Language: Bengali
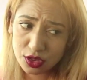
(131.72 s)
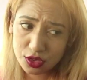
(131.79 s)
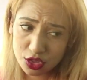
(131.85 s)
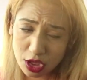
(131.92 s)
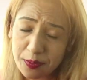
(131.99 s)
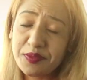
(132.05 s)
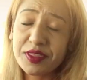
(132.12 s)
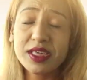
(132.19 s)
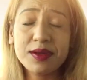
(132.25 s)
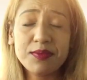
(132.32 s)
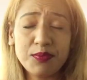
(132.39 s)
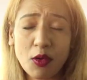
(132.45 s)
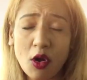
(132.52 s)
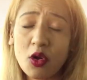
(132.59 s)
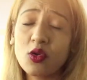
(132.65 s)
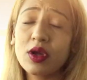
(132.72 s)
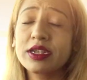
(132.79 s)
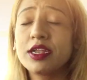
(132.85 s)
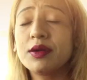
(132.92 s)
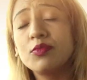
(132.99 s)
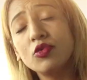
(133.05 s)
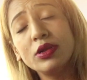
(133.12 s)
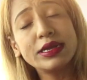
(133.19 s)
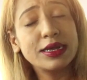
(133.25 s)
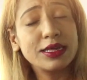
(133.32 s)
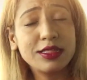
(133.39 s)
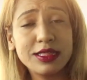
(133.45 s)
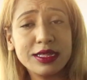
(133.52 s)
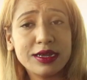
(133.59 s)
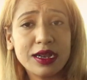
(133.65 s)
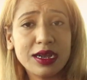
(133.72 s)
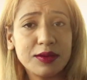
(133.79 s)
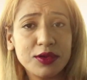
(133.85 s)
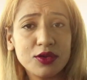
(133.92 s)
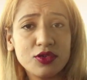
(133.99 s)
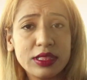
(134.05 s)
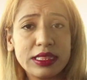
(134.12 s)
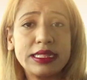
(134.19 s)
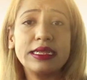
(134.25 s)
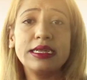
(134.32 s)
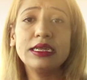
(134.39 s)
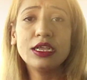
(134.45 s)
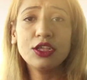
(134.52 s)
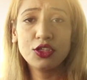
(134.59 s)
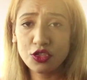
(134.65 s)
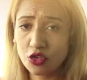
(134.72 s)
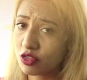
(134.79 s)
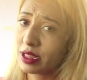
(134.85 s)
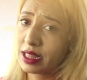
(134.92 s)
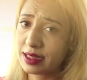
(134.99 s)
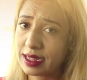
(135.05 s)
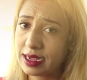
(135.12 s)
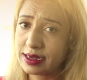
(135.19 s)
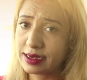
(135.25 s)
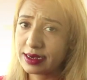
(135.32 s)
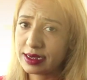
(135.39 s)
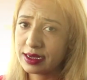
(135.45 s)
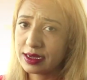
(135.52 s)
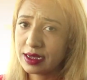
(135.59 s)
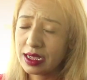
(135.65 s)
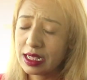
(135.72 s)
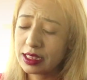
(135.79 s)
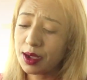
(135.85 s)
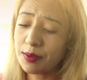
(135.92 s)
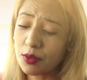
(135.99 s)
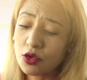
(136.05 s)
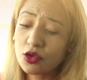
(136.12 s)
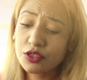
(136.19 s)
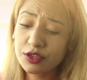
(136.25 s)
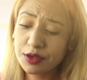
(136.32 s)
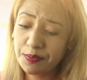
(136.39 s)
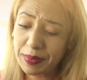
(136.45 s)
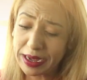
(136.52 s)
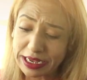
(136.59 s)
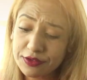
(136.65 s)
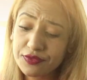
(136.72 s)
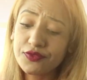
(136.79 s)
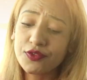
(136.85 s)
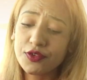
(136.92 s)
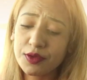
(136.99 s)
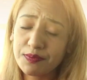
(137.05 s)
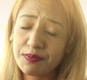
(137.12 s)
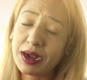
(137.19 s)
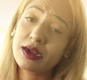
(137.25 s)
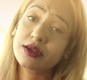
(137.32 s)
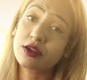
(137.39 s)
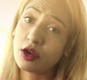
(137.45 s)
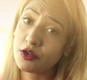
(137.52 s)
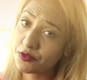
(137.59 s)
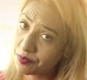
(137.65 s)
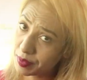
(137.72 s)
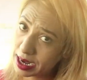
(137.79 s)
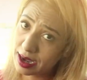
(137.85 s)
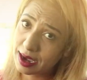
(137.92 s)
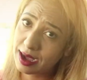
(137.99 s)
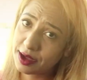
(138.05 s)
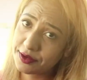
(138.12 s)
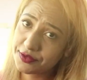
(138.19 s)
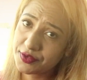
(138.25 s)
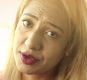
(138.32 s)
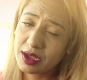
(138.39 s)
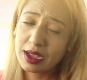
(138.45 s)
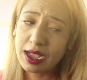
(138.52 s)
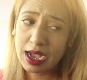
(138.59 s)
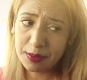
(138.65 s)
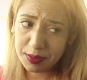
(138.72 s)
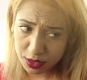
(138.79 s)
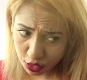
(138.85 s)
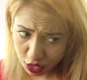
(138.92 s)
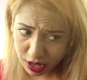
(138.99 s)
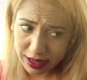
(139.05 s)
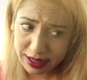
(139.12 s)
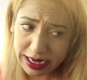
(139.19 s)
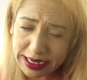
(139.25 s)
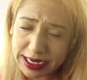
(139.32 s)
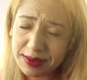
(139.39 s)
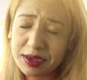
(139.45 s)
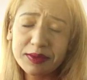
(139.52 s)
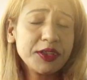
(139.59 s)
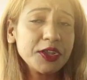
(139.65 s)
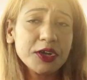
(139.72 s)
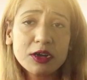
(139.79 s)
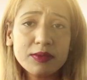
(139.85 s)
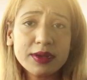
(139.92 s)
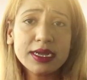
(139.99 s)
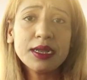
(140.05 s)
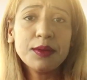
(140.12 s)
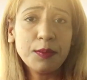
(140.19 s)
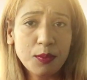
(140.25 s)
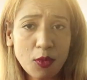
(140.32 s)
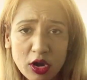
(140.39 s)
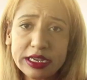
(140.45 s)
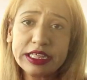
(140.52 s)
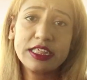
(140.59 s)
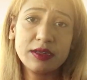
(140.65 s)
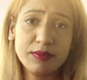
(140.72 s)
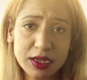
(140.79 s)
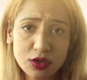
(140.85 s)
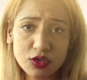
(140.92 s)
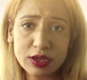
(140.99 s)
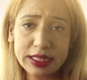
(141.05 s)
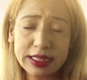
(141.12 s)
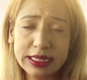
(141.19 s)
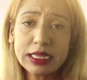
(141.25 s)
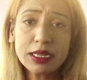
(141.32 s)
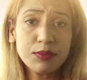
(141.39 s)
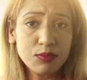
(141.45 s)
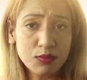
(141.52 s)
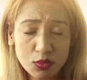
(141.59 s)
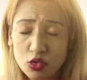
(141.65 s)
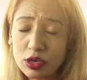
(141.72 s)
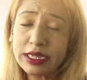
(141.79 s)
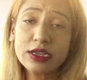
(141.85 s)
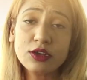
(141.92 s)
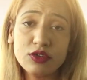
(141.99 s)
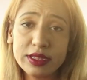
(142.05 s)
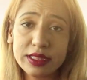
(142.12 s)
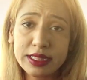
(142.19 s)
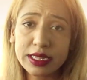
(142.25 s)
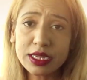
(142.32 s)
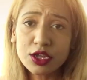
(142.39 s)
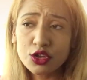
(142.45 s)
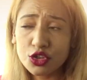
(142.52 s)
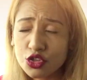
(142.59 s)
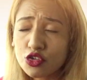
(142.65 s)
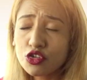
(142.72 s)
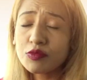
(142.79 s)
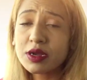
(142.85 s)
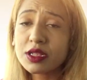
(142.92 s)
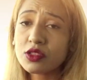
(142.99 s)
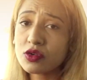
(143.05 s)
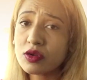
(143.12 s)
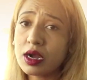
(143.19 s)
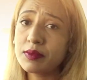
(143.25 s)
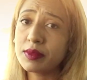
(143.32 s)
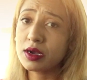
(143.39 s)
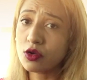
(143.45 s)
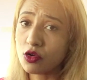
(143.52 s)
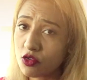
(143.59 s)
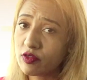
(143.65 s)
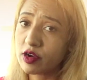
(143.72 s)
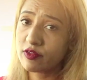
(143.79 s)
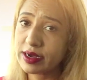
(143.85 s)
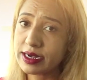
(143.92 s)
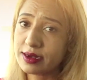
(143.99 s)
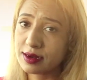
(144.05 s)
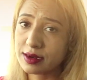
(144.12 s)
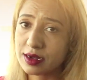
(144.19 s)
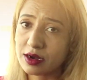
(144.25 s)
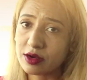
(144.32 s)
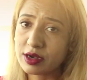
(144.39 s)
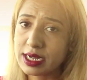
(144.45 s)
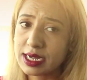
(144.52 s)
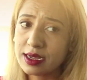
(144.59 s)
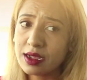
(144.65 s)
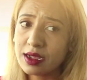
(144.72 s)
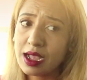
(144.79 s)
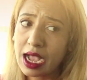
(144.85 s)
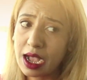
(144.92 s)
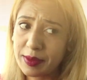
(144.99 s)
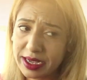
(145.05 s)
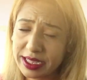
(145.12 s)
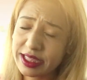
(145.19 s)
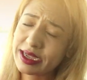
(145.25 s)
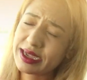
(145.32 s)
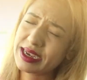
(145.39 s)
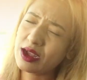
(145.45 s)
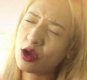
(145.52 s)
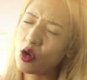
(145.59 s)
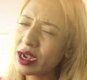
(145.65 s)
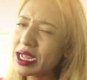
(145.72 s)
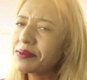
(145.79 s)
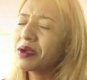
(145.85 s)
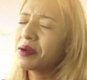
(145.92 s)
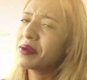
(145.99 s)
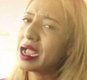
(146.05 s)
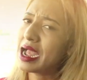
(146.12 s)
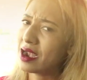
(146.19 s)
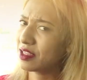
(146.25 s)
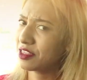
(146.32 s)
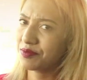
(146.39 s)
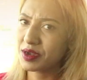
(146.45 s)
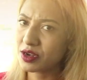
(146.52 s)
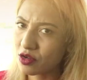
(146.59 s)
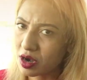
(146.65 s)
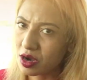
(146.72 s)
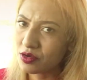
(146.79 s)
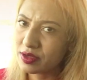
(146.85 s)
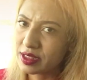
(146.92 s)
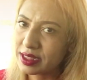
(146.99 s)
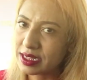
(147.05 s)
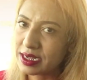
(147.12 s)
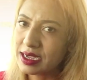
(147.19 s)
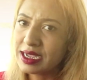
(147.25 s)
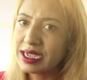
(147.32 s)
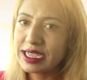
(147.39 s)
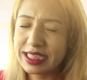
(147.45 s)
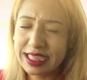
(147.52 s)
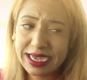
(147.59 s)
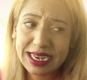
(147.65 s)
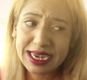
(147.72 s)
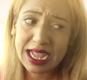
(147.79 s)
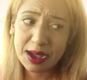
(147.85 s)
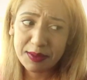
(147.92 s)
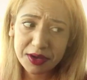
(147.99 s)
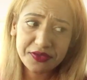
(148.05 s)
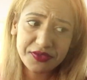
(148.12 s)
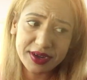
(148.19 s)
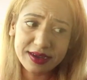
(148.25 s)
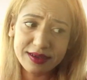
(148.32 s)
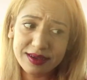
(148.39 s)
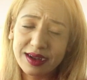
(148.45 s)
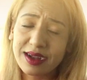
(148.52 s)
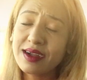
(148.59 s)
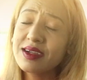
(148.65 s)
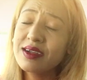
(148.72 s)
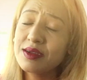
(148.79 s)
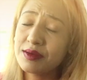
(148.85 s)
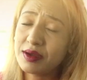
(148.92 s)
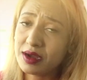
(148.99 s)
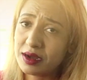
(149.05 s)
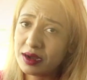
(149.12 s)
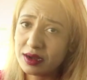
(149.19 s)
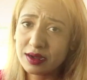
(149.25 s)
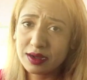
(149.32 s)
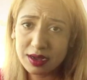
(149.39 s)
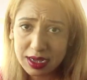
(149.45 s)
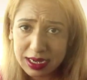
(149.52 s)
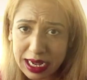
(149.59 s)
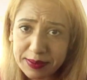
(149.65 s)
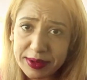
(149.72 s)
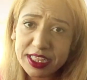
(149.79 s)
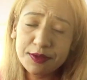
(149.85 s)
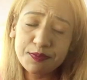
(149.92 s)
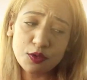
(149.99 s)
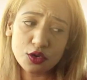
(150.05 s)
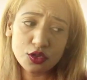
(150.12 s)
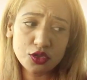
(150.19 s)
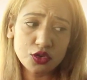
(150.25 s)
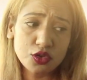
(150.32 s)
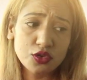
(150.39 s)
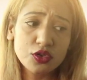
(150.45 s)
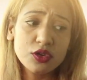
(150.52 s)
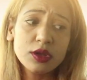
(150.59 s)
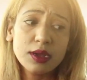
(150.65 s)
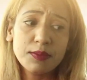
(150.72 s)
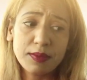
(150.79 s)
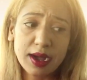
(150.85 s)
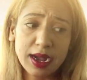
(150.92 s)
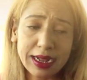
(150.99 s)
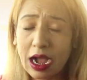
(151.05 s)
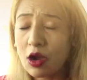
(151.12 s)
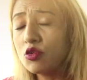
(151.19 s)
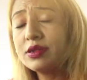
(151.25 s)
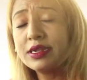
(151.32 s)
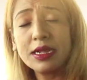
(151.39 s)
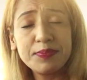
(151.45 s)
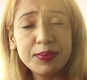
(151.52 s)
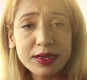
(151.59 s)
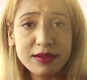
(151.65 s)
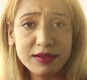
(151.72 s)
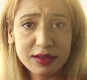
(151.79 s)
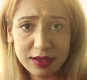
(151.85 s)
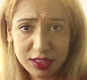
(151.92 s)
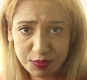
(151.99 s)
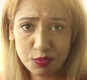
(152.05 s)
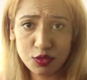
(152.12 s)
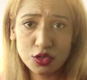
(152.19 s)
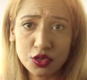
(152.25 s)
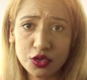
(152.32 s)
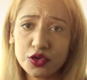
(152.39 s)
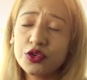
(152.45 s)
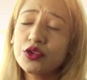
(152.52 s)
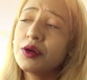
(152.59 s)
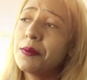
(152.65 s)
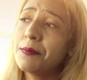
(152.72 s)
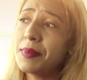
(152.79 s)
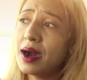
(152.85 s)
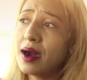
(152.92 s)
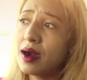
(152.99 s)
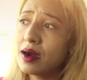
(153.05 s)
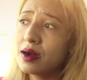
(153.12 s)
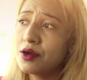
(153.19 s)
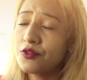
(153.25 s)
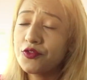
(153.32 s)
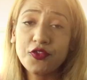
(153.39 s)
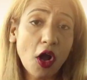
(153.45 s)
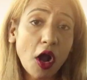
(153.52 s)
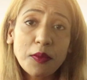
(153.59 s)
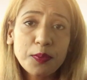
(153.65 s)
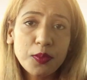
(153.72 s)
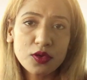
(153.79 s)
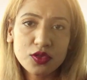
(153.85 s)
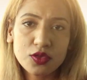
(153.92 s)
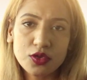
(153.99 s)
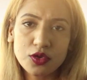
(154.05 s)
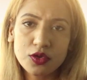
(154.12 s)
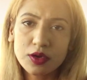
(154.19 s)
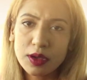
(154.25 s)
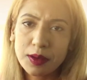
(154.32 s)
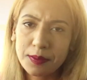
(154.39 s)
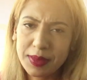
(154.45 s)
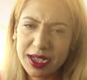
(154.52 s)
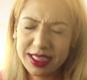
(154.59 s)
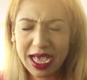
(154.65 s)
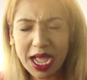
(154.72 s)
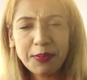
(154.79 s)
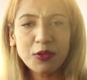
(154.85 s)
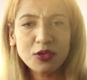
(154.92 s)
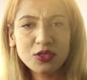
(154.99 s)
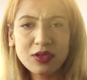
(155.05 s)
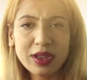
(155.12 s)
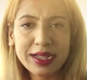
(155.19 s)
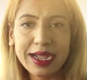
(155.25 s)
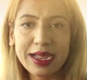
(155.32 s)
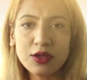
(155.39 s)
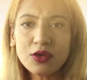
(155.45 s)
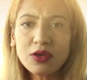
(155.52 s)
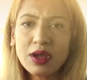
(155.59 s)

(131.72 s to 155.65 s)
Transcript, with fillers: সবচেয়ে বড় একটা বোলিংয়ের শিকার আমি হয়েছি সোশ্যাল সাইটে দ্য মোস্ট পেইনফুল পার্ট অফ মাই লাইফ আমি সোসাইটিতে বিভিন্নভাবে বডি শেমিং হয়েছি বুলিং হয়েছি শুধুমাত্র আমার ওভারওয়েটের কারণে আমাকে সেখানে অনেকভাবে হ্যারাসমেন্ট করা হয়েছে যেখানে আমার ফ্রেন্ডরা কামিজ পরতো বা গাউন টাইপের ড্রিপস পরতো বা ফ্রক পরতো বা যাই পরতো না কেন